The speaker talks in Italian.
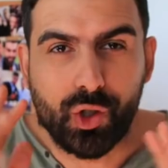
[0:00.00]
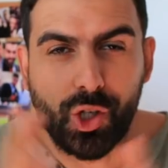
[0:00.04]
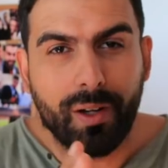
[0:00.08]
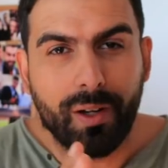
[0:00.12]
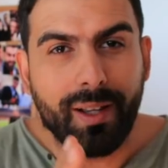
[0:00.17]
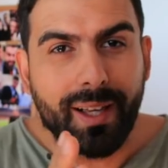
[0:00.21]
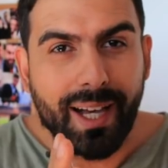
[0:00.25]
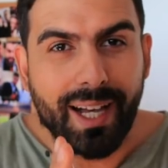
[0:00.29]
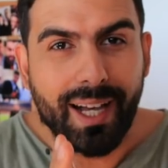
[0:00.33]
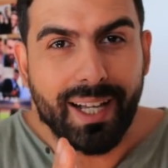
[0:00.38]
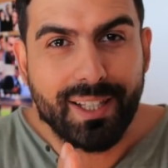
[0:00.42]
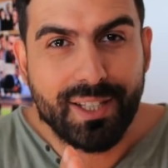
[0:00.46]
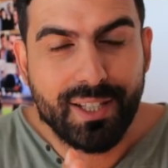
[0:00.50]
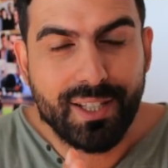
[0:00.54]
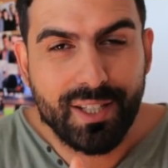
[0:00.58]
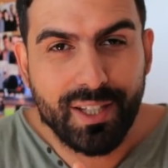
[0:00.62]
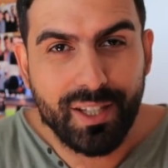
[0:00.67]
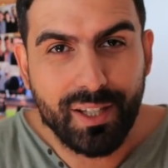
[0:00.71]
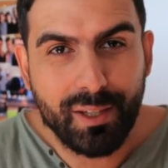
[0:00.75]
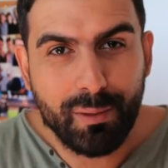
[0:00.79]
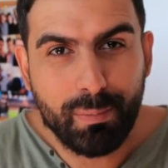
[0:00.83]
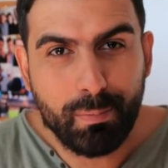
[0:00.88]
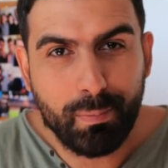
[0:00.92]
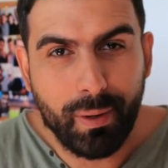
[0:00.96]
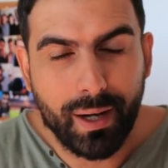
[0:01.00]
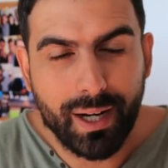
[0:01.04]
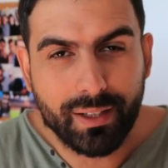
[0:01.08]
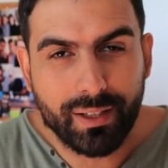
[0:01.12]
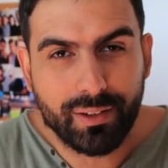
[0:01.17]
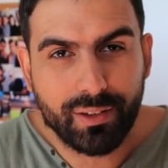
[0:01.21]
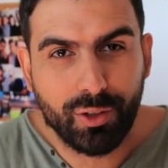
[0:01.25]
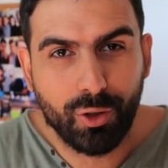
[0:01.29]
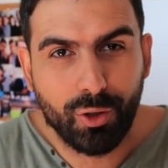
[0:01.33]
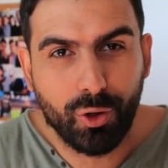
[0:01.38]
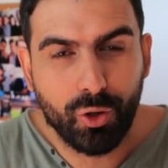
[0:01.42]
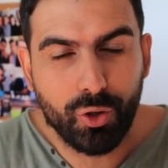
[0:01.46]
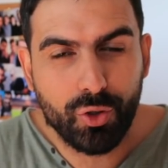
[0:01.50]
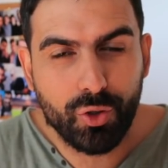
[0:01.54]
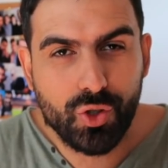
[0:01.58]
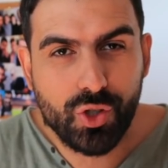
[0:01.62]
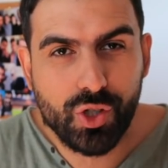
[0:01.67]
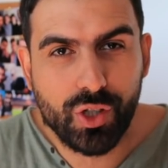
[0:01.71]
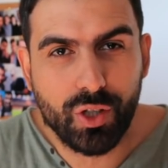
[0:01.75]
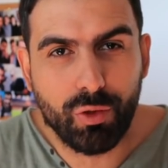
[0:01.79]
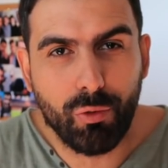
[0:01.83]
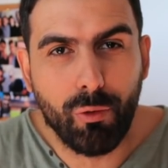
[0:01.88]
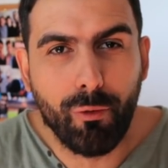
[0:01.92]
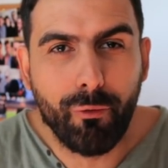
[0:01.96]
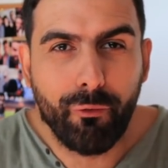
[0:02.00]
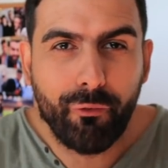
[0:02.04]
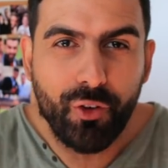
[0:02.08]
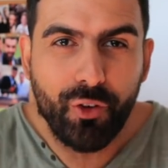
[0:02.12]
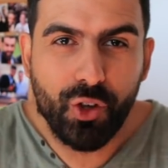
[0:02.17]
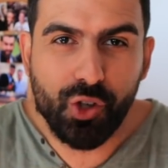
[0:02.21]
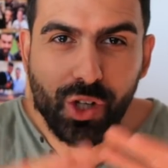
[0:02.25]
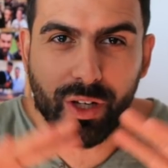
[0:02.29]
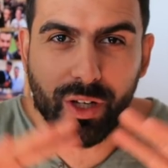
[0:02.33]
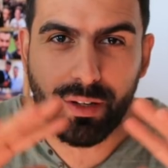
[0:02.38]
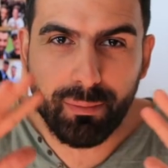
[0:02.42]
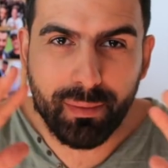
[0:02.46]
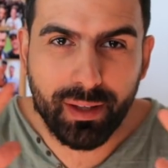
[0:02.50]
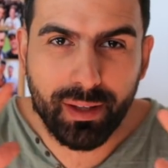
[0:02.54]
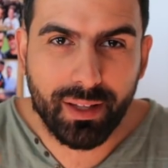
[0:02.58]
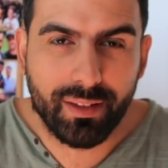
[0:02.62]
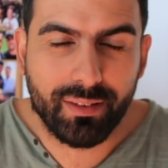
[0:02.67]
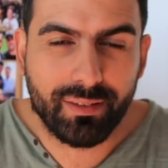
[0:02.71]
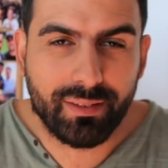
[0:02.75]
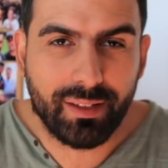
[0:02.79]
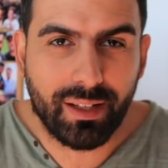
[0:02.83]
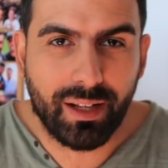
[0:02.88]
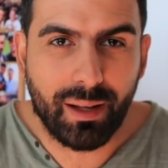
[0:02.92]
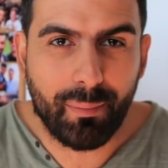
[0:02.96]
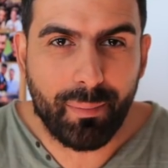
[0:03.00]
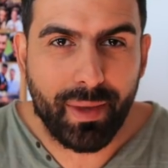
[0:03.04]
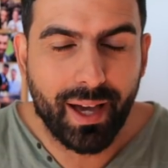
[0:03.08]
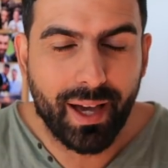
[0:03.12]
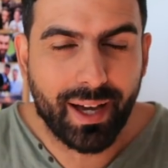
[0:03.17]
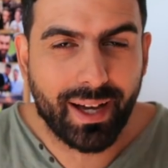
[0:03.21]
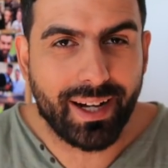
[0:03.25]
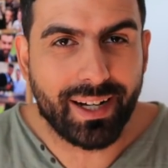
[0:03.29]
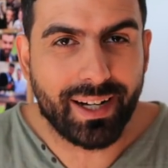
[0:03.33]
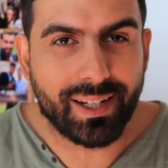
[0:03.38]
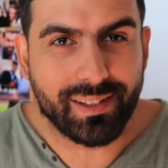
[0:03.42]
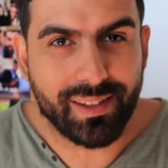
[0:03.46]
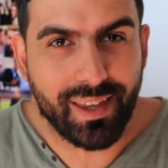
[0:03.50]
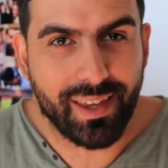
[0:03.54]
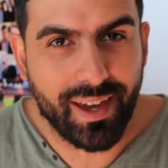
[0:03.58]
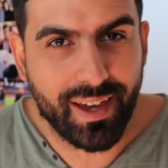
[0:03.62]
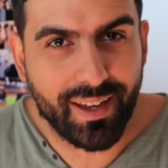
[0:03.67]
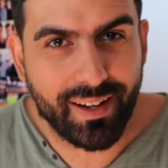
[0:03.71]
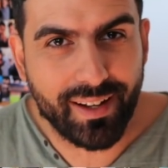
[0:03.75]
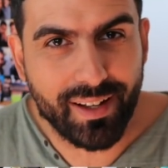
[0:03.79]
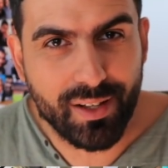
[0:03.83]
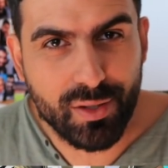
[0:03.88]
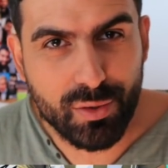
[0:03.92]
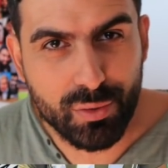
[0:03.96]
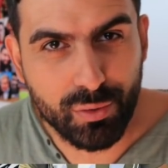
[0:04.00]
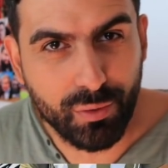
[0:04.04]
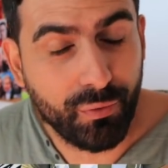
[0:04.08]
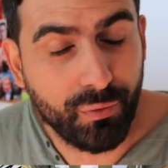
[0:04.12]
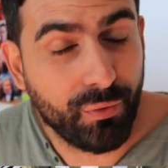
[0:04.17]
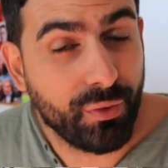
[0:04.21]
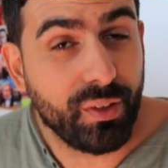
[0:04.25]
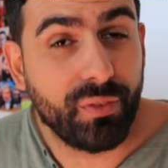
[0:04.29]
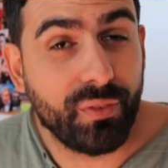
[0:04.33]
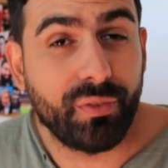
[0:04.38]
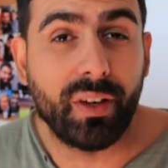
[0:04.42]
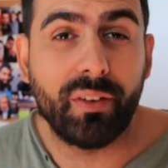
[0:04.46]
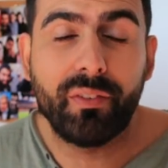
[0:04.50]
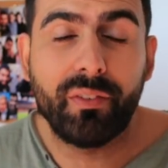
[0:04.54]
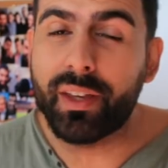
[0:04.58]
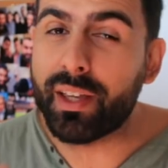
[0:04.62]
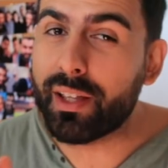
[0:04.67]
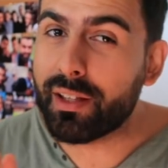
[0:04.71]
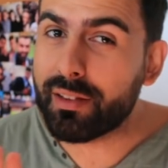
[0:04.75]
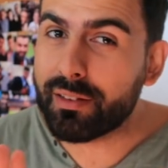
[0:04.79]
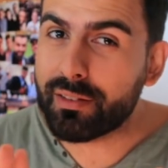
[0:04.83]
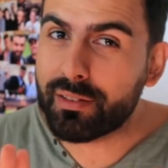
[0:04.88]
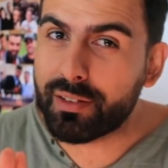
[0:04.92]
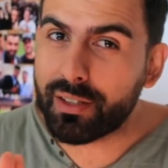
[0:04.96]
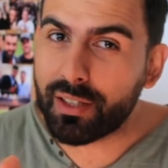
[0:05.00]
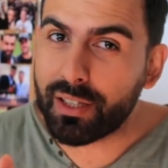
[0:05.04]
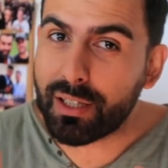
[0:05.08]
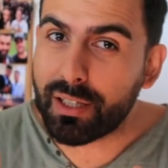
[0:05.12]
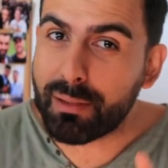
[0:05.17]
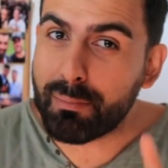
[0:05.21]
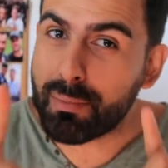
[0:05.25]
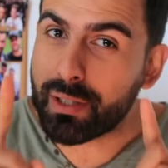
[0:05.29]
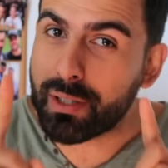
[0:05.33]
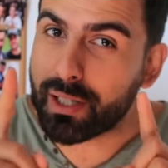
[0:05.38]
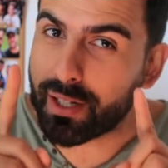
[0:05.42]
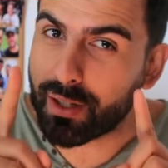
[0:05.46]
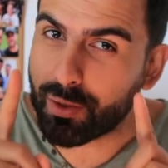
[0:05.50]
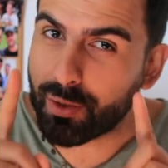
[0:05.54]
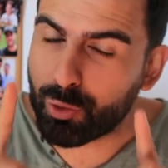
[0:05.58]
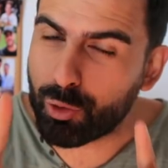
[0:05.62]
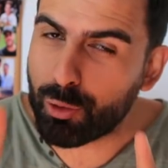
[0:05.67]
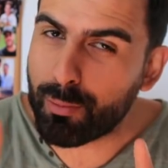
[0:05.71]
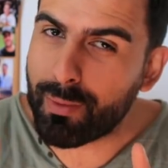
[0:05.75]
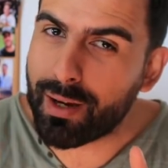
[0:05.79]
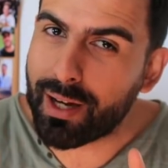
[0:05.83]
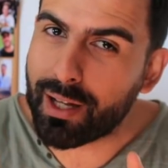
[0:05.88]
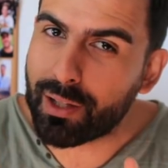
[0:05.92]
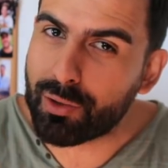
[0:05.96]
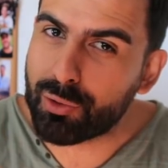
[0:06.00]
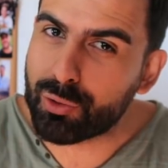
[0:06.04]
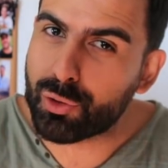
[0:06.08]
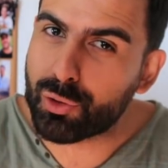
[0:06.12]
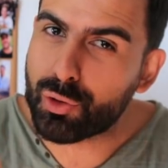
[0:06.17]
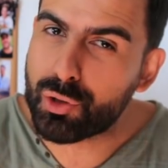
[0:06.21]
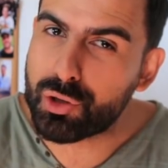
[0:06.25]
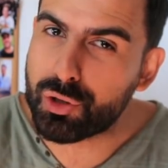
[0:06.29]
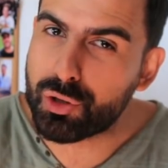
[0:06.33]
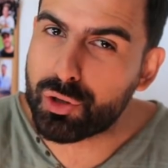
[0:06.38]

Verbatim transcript: Ciao ragazzi, parte oggi ufficialmente la mia carriera su FIFA 20 Mi raccomando